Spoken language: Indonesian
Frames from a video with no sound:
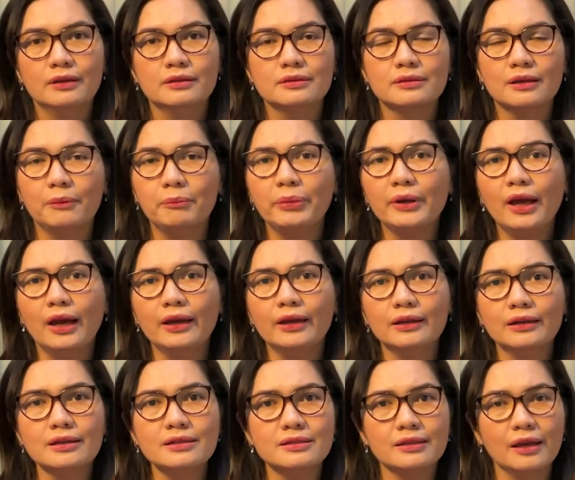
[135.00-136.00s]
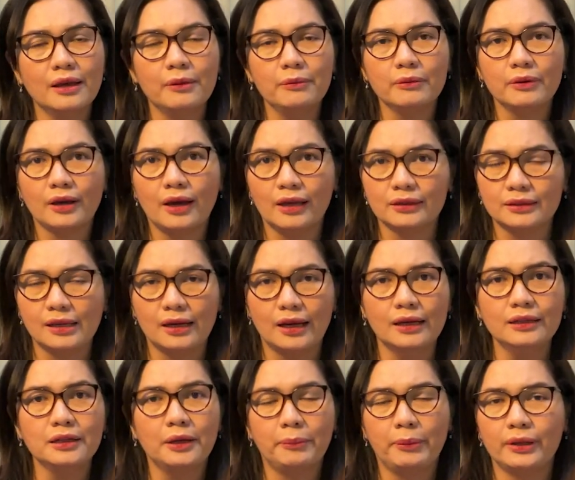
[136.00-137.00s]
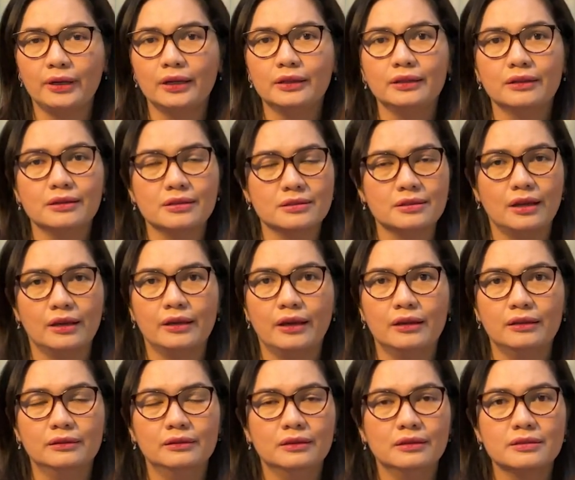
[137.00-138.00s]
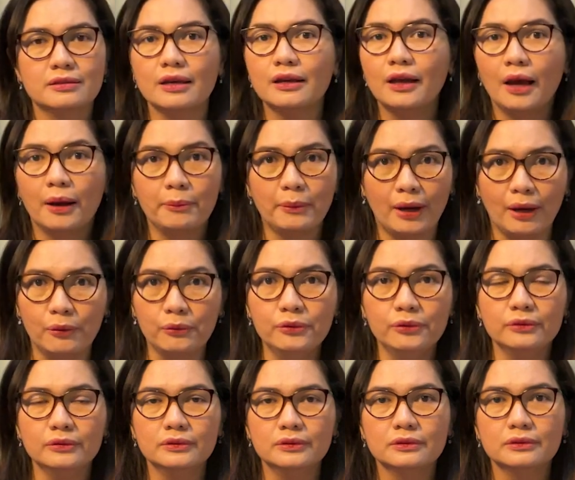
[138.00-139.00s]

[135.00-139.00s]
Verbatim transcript: Sampai akhirnya saya katakan kepada diri saya, saya nggak mau,